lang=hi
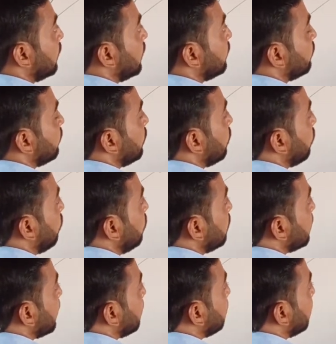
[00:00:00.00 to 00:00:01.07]
इट विल नॉट
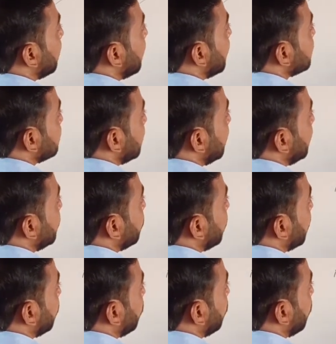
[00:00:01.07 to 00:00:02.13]
हैपन ऐसा नहीं हुआ
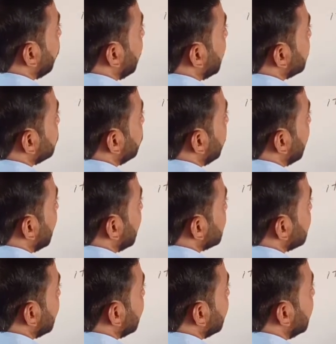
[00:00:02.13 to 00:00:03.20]
कोरोना वायरस दोबारा आ
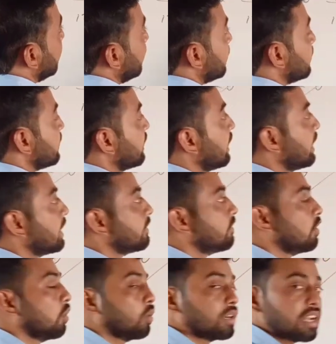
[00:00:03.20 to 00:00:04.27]
जाए ठीक है इट
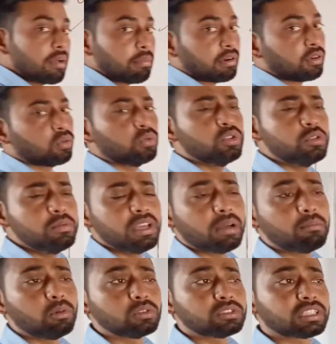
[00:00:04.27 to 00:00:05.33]
विल नॉट हैपन कुछ भी
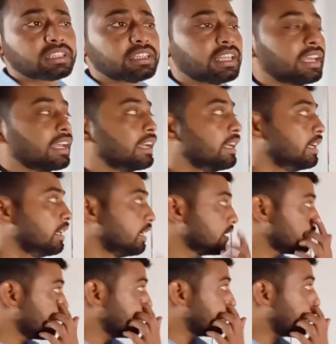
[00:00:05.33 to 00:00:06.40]
आप बोल सकते हैं
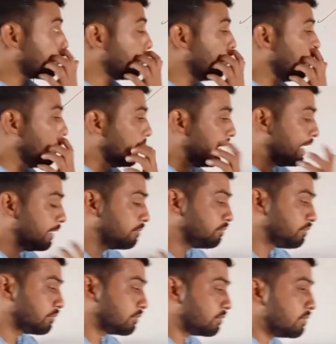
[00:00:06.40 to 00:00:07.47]
सपोज आपको बोलना है
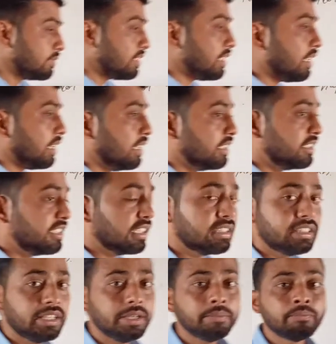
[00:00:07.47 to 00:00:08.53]

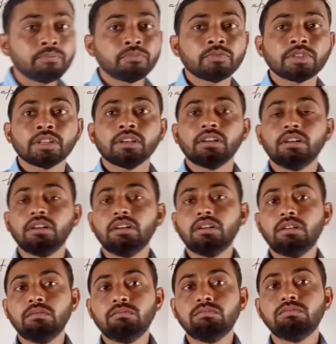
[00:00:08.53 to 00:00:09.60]
जैसे
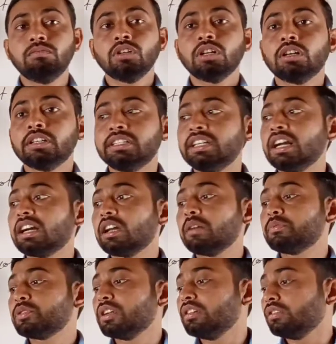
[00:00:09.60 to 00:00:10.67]
यह
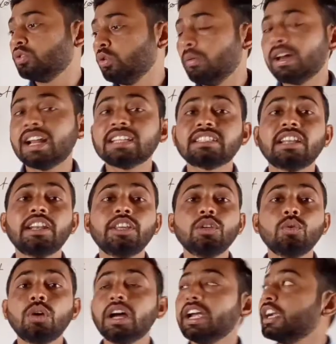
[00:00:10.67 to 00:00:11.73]
करप्शन दोबारा ऐसा नहीं
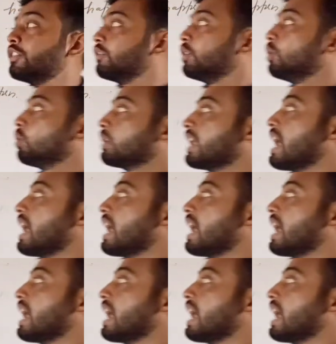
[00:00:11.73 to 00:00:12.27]
होगा इट विल नॉट